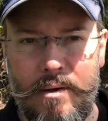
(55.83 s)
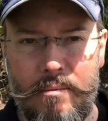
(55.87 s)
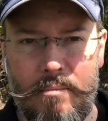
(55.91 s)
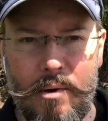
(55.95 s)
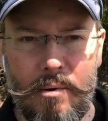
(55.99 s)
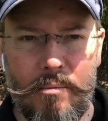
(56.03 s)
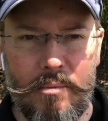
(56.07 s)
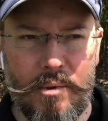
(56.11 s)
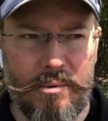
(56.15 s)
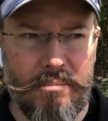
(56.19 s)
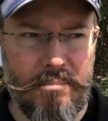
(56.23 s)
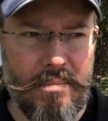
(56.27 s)
bon
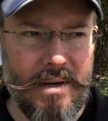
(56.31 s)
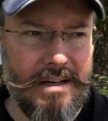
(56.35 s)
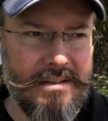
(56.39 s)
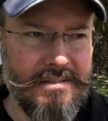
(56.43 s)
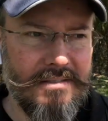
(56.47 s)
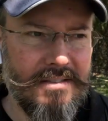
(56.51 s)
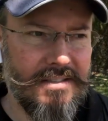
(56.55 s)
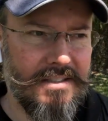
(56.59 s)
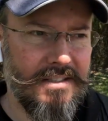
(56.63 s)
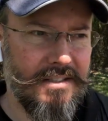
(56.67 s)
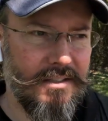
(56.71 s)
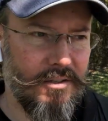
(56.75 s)
mot de
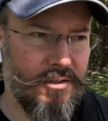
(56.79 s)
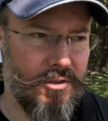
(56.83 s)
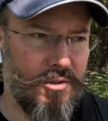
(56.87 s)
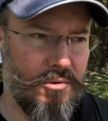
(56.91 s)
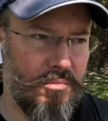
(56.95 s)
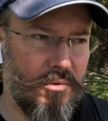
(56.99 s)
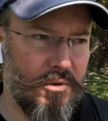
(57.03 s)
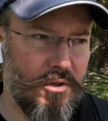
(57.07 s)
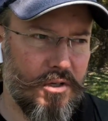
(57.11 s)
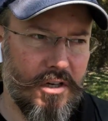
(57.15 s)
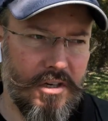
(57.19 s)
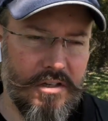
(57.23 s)
passe tu sais, que tu
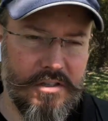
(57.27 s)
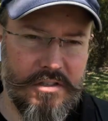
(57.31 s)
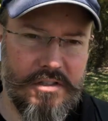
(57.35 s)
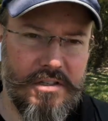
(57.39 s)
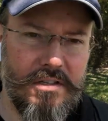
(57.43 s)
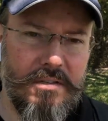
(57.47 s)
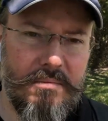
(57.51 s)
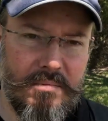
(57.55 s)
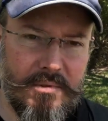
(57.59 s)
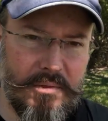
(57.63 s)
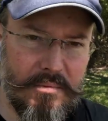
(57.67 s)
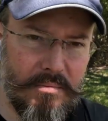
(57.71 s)
peux changer,
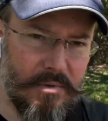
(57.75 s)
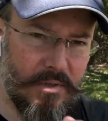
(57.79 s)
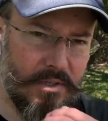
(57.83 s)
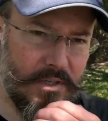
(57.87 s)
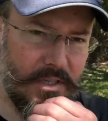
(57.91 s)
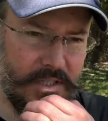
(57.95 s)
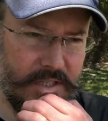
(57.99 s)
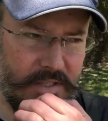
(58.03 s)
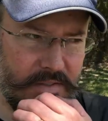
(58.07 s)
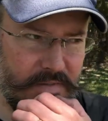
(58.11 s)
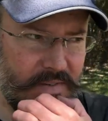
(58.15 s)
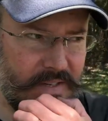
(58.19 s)
puis tu peux
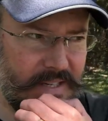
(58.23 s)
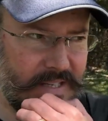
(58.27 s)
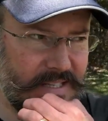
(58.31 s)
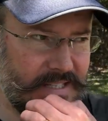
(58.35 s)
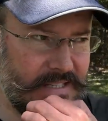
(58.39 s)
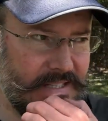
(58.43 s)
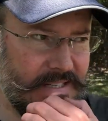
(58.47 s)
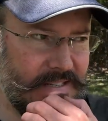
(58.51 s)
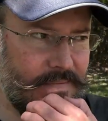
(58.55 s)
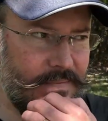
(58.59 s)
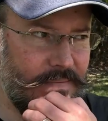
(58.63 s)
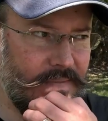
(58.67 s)
changer de
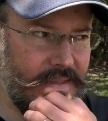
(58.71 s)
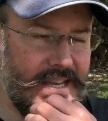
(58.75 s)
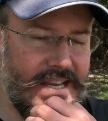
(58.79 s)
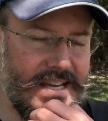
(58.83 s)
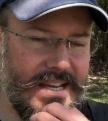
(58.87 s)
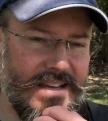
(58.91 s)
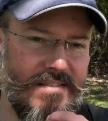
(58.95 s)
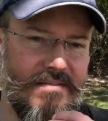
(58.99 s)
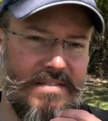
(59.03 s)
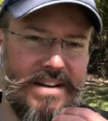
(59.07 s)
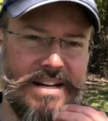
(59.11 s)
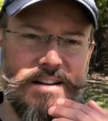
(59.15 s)
verset
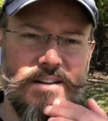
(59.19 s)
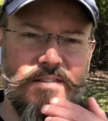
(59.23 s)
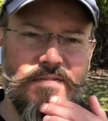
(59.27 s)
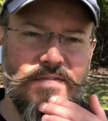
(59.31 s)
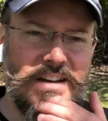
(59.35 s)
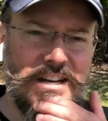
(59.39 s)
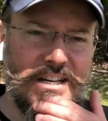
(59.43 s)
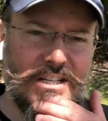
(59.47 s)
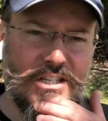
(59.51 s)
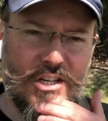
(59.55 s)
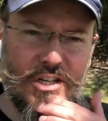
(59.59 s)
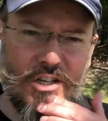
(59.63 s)
le
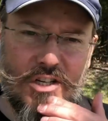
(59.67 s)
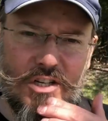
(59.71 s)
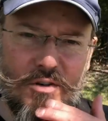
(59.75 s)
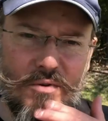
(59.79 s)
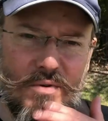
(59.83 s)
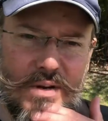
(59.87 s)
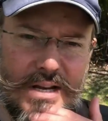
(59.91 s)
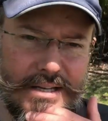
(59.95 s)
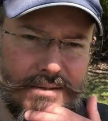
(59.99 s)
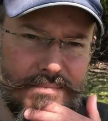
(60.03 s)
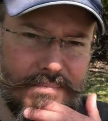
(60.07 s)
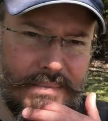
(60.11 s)
flash que j'ai eu
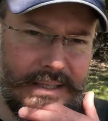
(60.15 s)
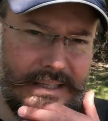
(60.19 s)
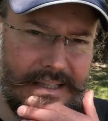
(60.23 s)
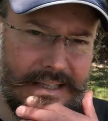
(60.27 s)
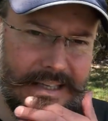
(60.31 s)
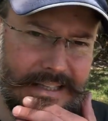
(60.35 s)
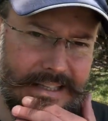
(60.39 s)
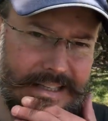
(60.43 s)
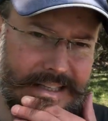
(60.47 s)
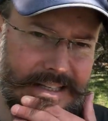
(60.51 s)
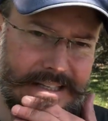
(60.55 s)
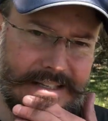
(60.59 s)
la semaine
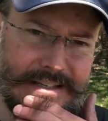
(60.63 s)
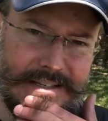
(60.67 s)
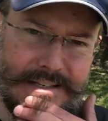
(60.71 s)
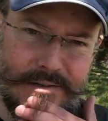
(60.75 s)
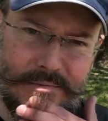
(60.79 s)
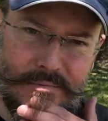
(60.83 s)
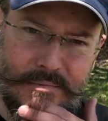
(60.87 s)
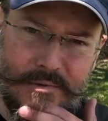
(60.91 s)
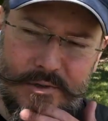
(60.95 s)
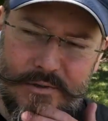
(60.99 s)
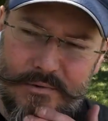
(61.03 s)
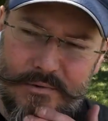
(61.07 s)
dernière, c'est que je me